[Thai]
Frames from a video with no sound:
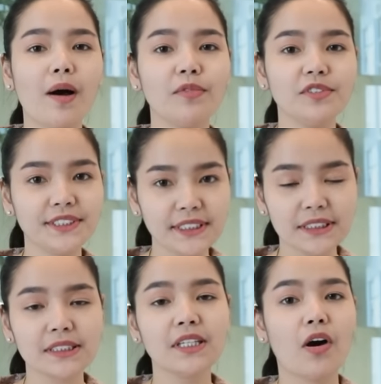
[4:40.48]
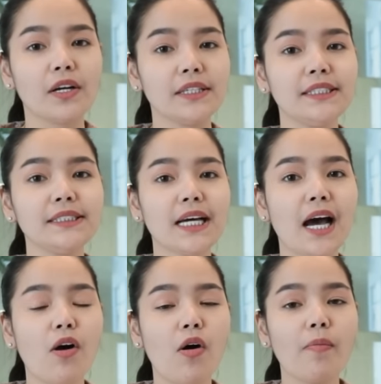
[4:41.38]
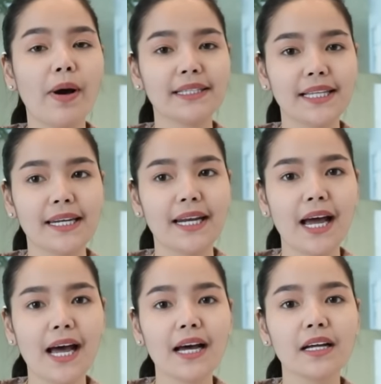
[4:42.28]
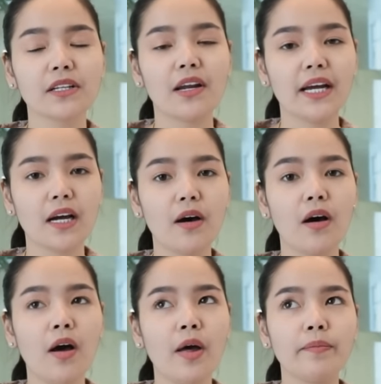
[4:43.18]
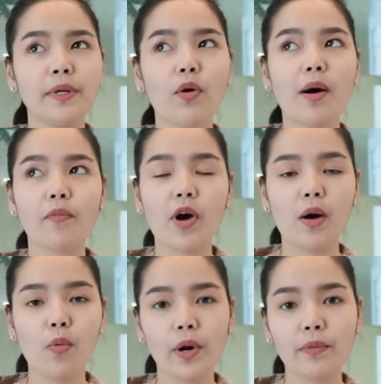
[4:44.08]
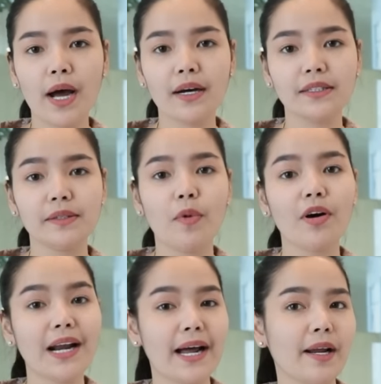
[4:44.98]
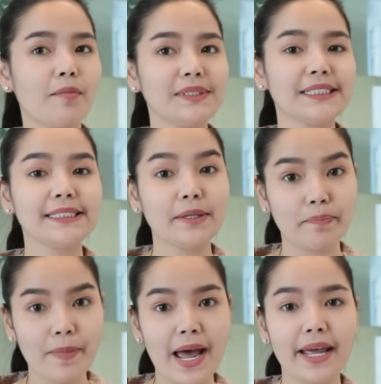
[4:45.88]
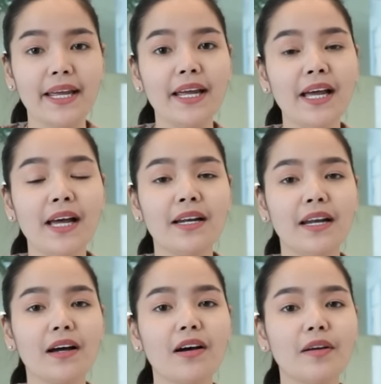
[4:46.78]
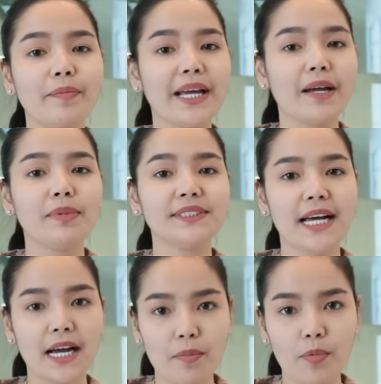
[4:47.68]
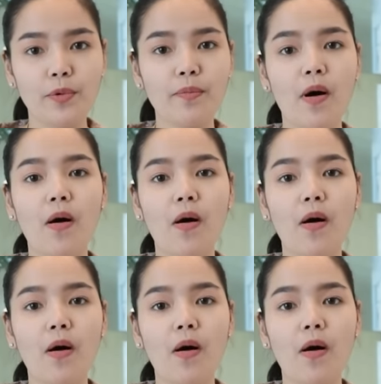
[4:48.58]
ความรู้สึกก่อนที่จะเข้าห้องผ่าตัดนะคะ ตอนแรกก็มีความกังวลว่าบล็อกหลังเนี่ยมันจะเจ็บไหมแล้วก็มีการปรึกษากับคุณหม